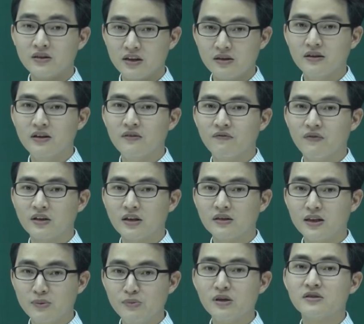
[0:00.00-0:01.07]
tích và ta
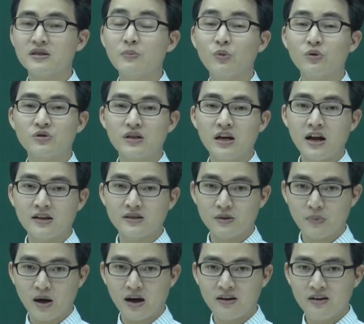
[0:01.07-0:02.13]
tìm được Z một, Z hai,
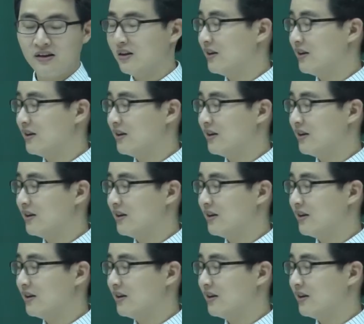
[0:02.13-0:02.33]
Z ba.